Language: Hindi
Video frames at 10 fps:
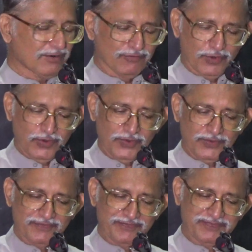वो
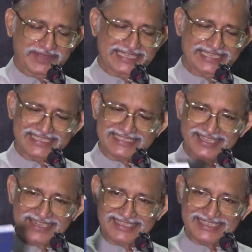इस
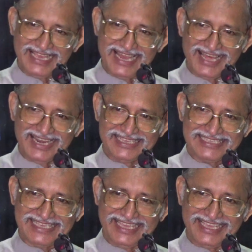तरह से अलग से